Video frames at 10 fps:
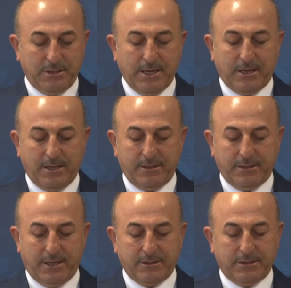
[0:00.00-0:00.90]
Diğer
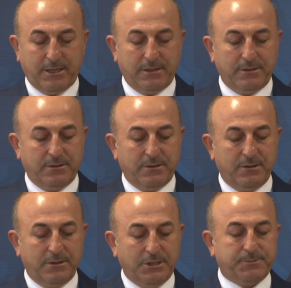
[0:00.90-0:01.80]
alanlarda da
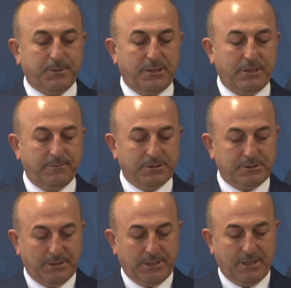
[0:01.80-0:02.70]

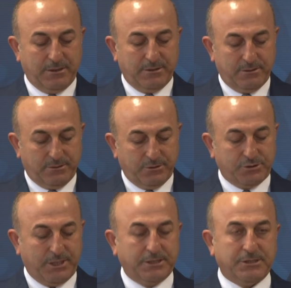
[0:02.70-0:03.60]
işbirliğimiz yine
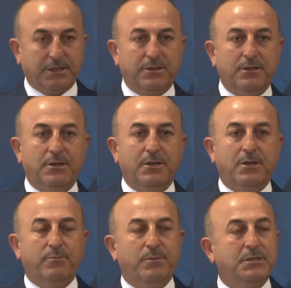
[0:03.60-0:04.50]
güçlenecek.
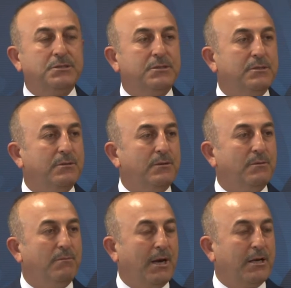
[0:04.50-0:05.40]
Biz
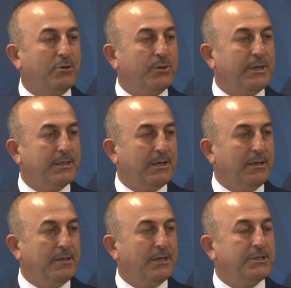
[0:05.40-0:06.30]

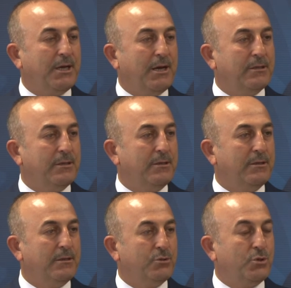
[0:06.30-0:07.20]
Makedonya'da yaşayan
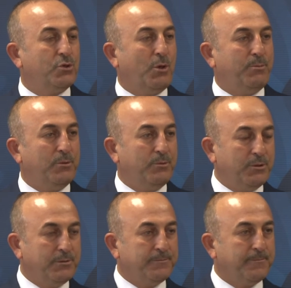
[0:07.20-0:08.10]
Türk
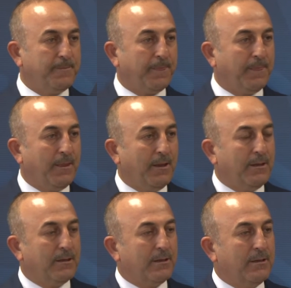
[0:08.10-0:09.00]
toplumunu
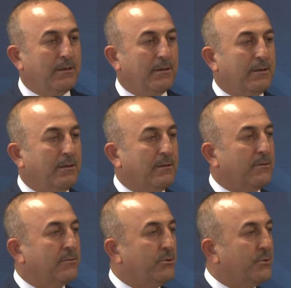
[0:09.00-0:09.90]
e,
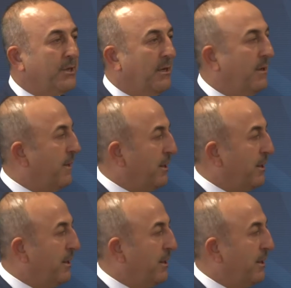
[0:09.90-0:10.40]
Türkiye ile